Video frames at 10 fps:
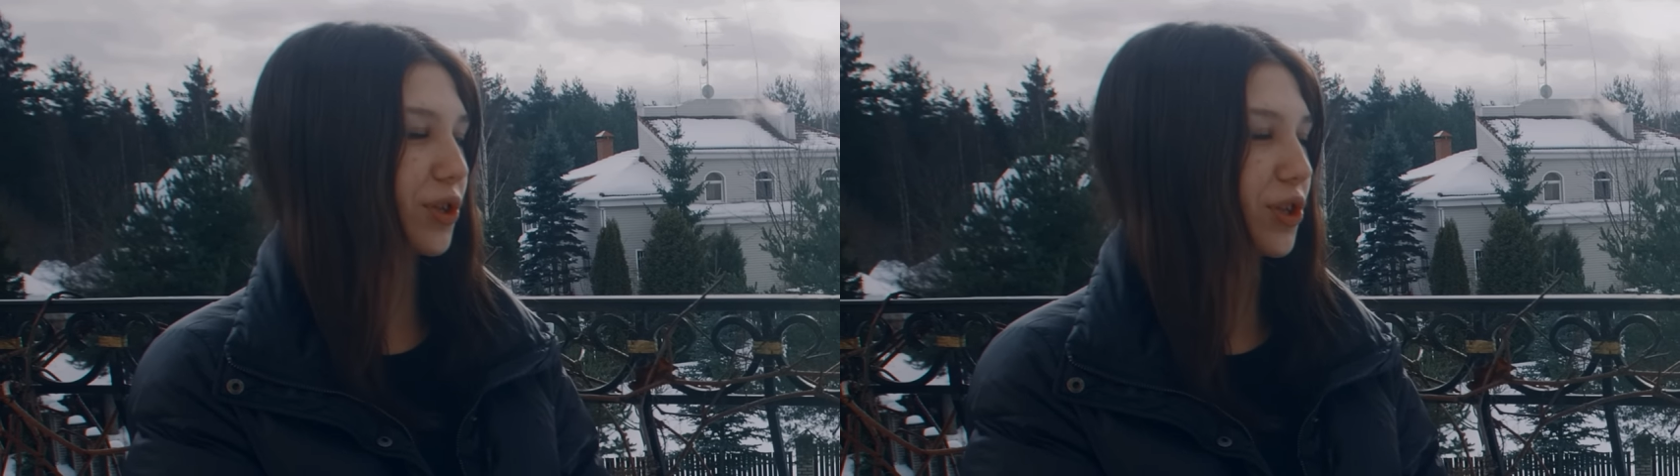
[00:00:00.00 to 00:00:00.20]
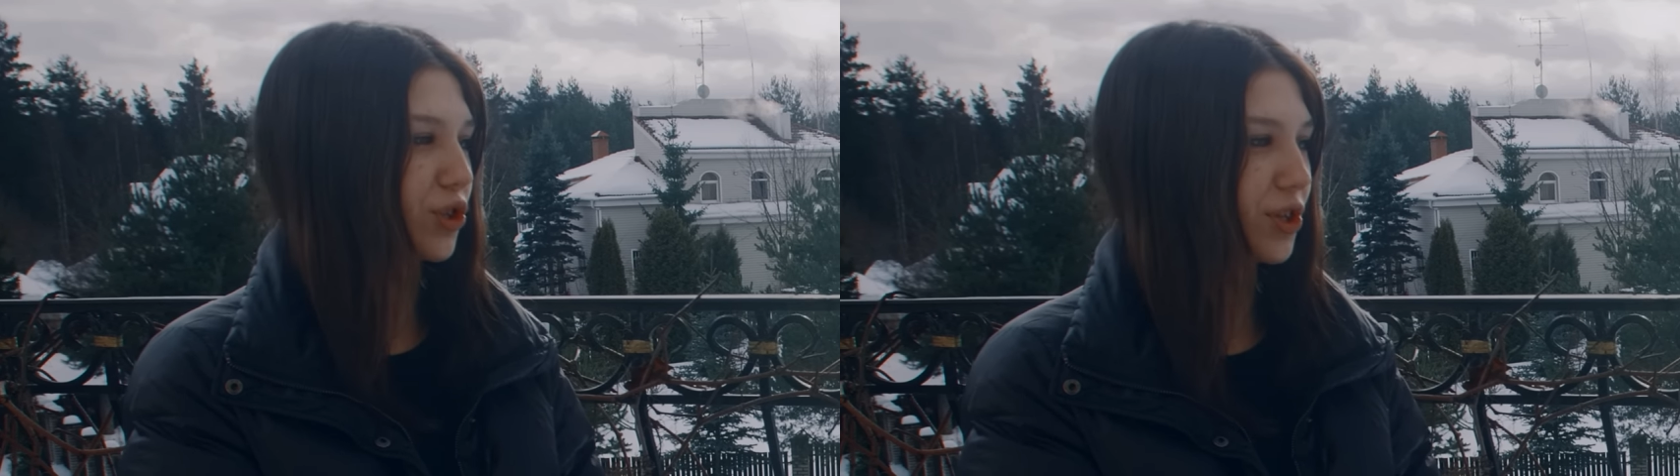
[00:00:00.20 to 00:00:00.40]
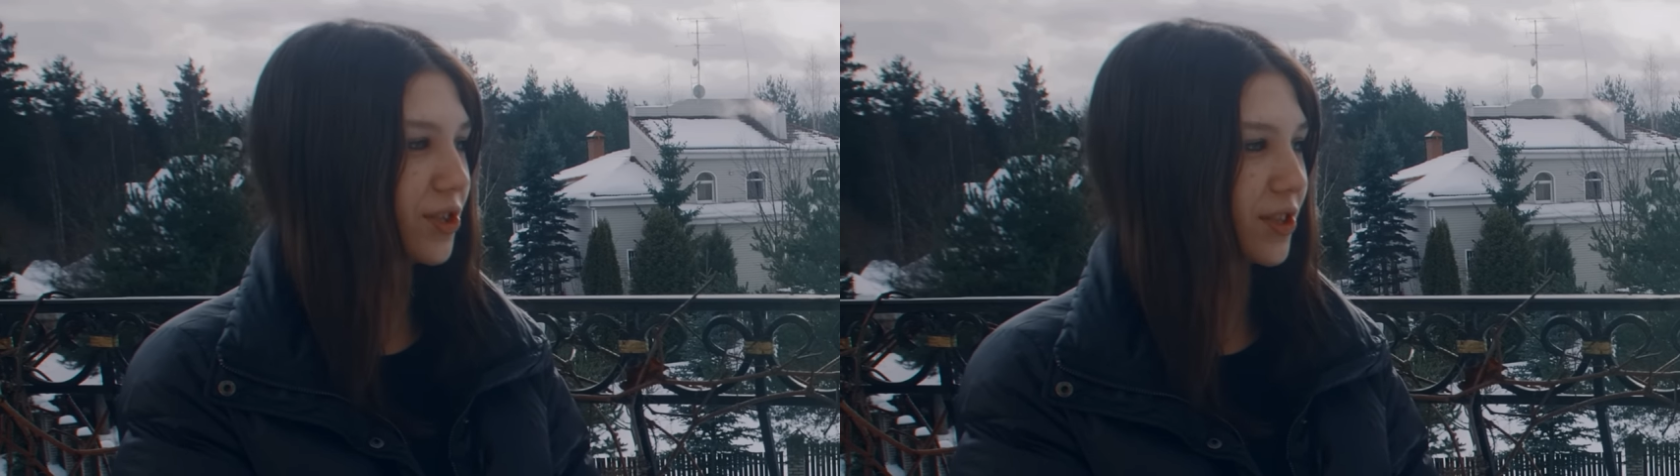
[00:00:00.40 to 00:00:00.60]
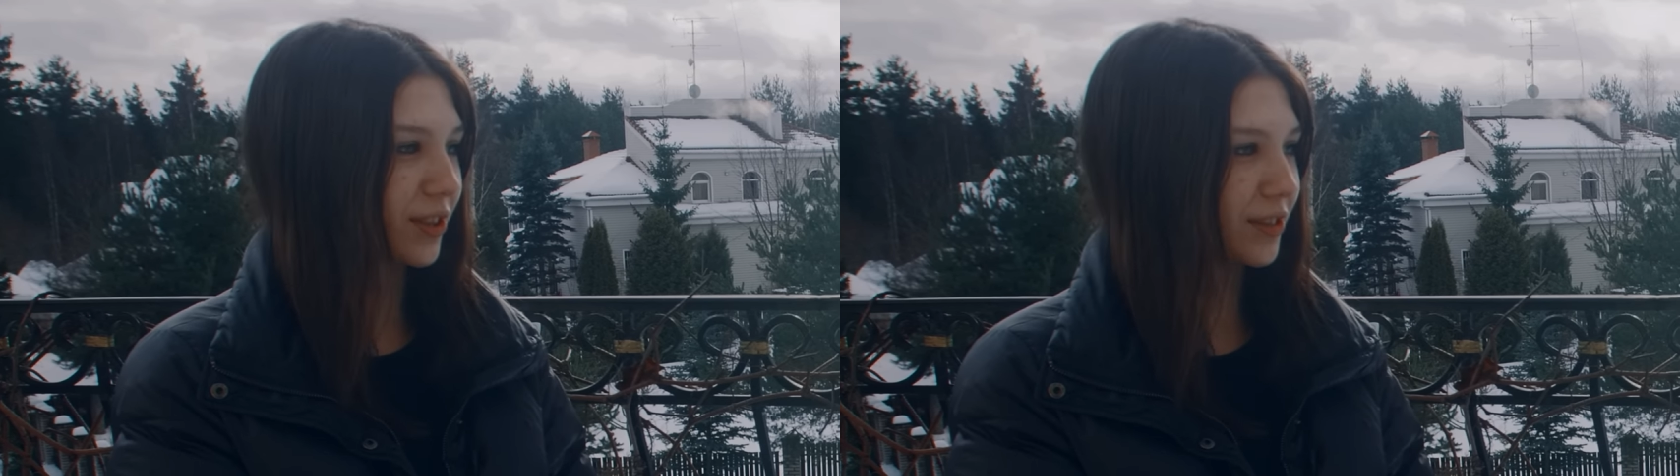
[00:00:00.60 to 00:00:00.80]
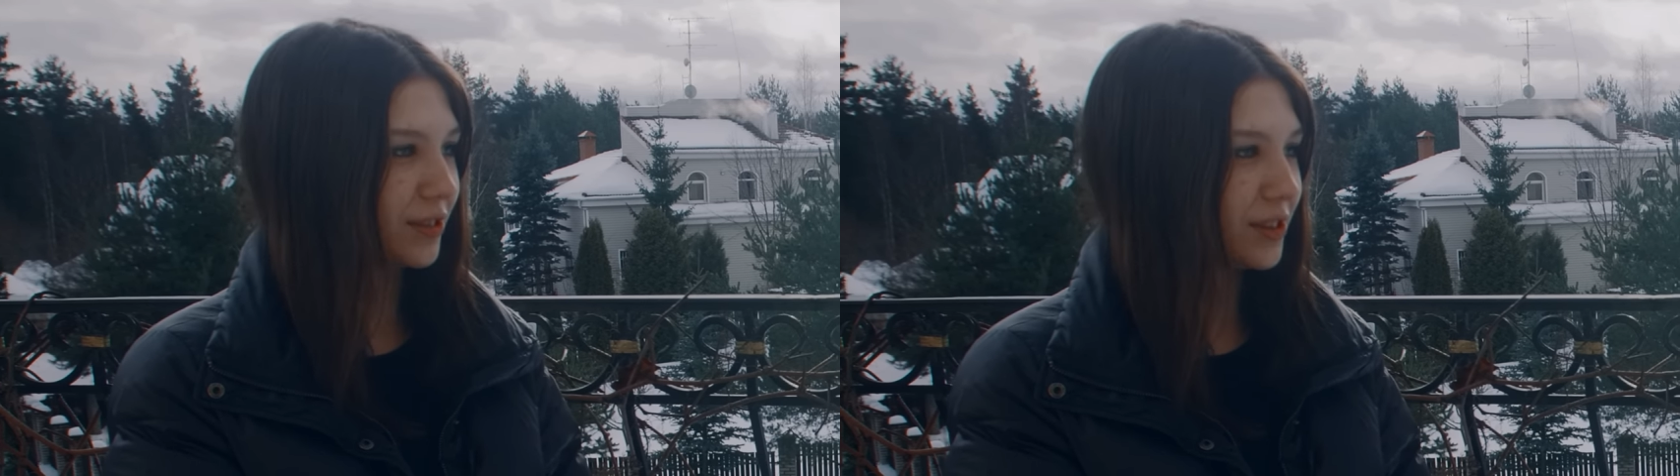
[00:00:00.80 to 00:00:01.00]

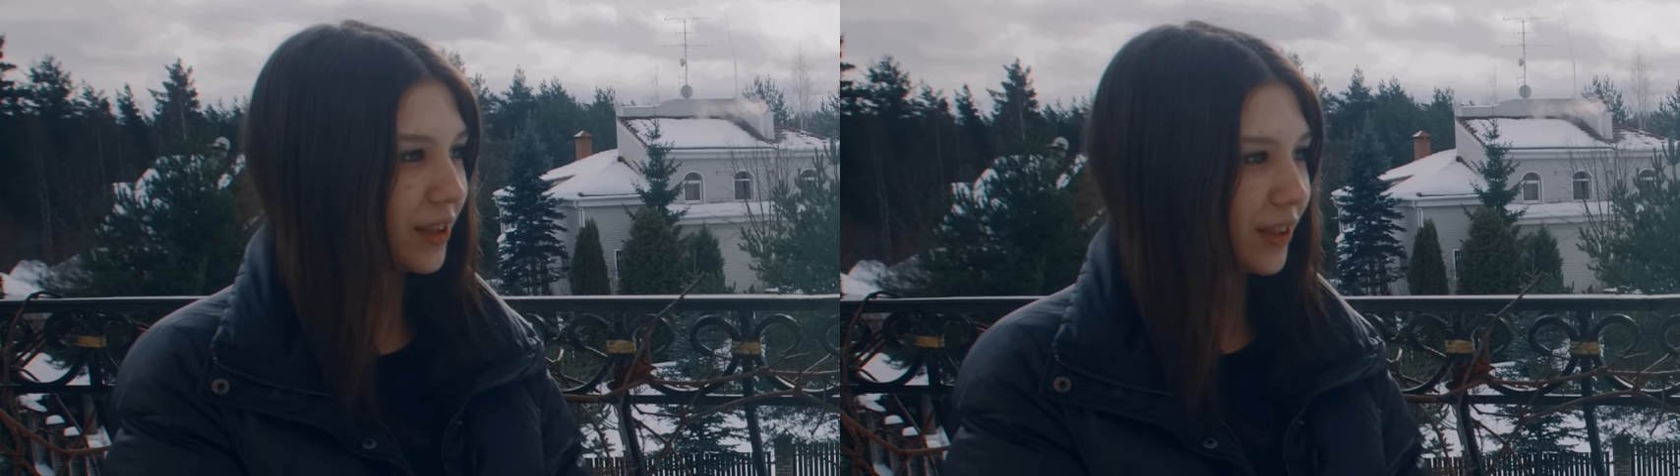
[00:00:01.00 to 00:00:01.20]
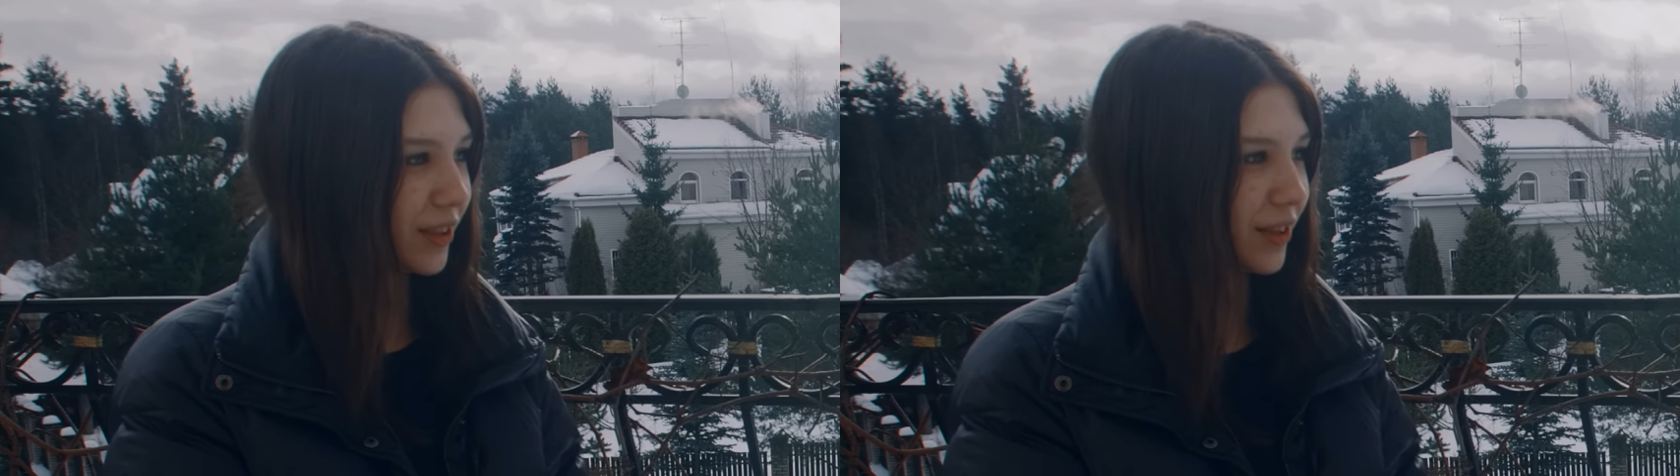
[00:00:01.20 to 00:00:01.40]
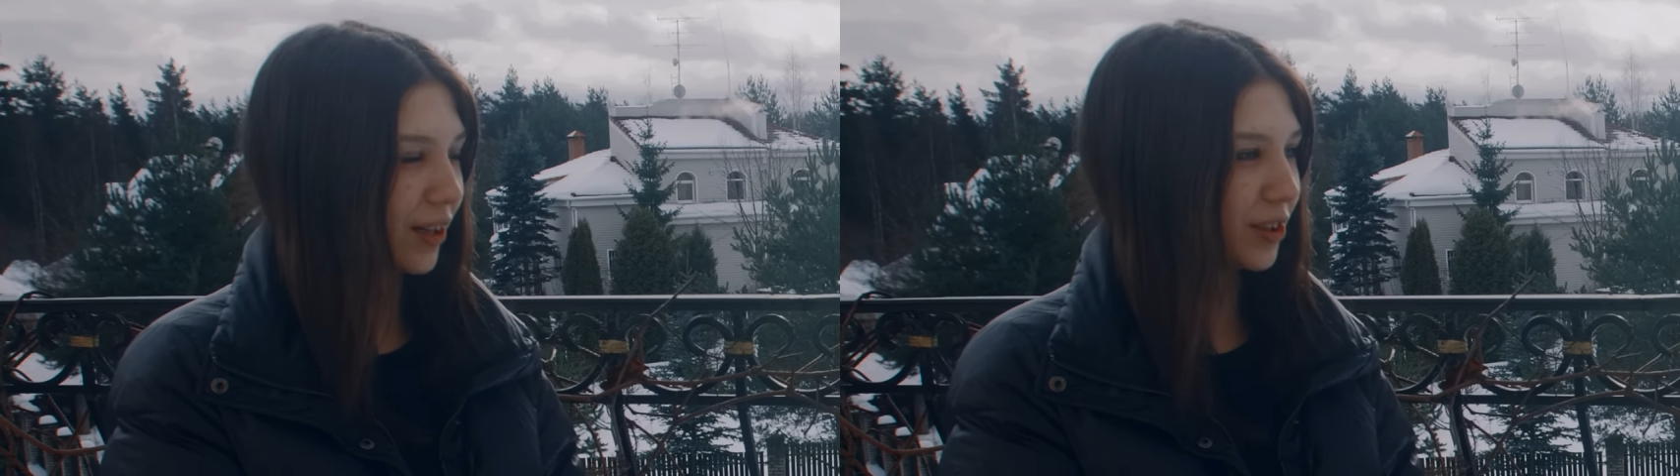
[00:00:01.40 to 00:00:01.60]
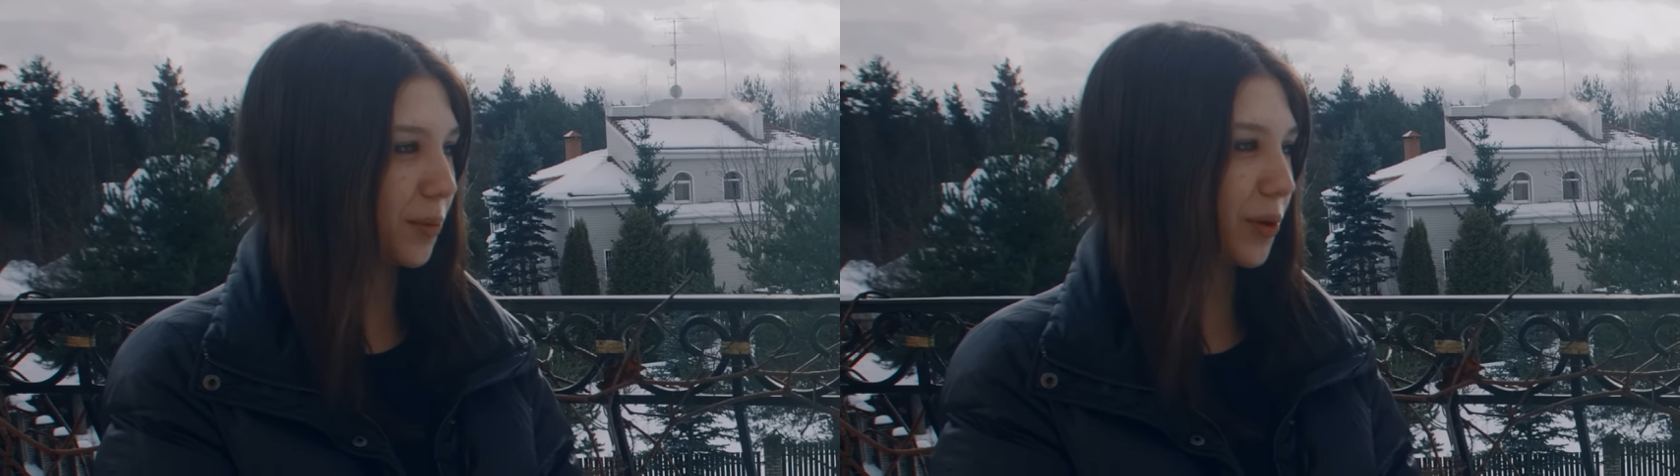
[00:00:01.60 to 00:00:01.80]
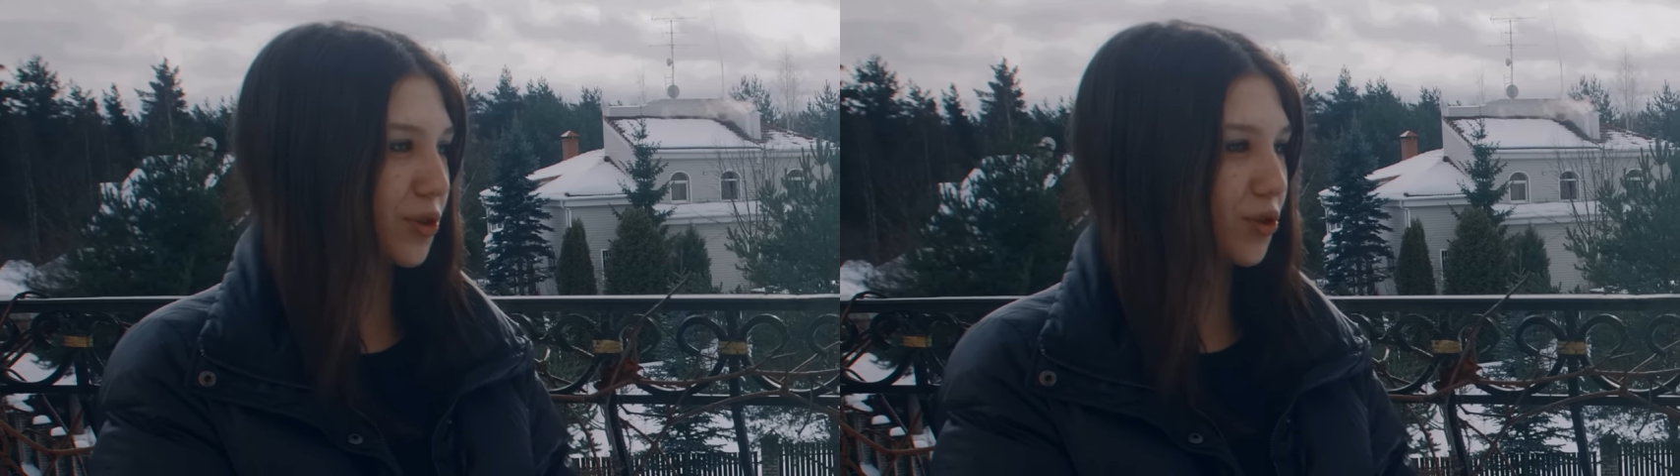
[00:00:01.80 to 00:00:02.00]
лечиться, как это
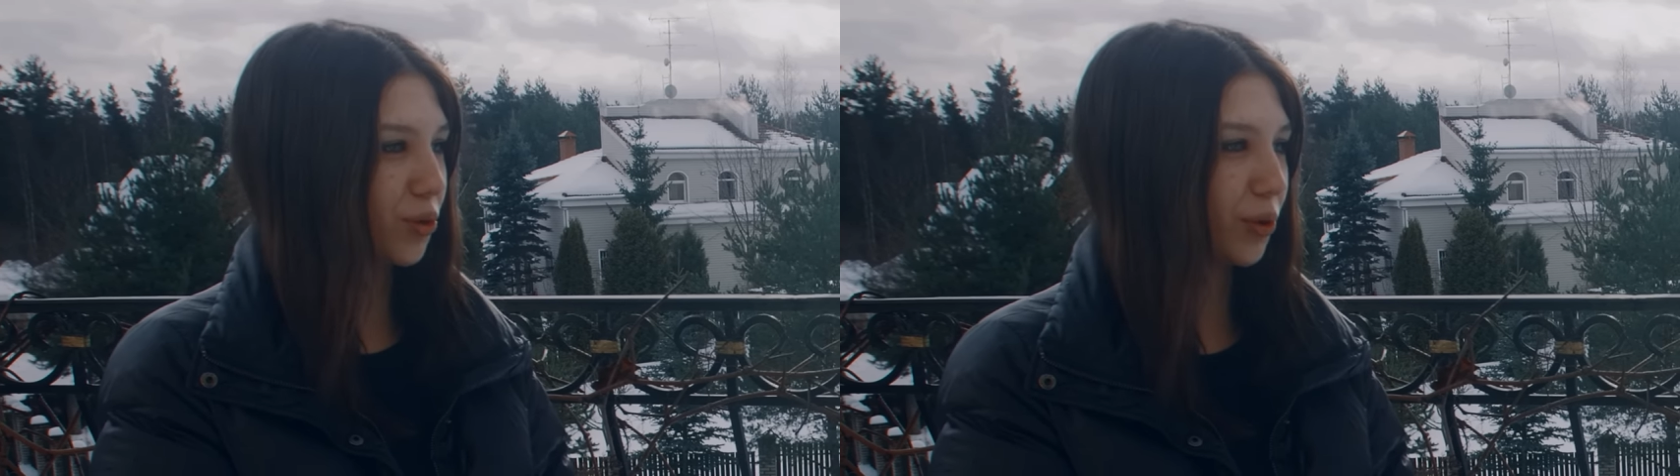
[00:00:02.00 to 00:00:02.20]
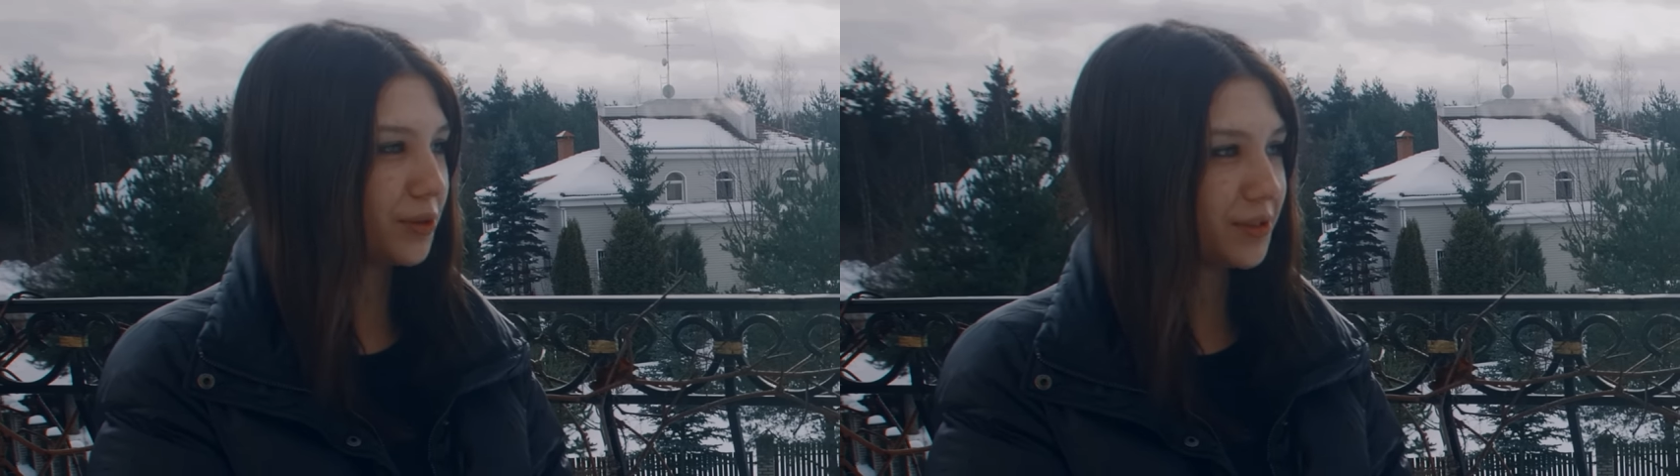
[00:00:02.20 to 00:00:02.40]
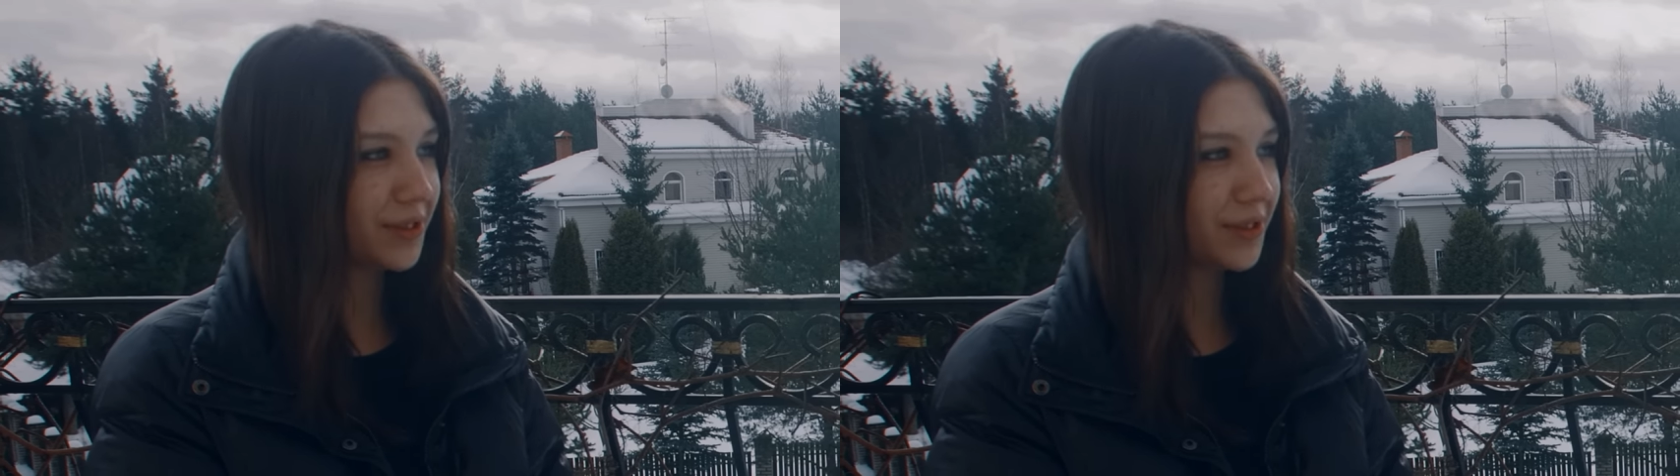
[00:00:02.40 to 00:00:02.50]
произошло?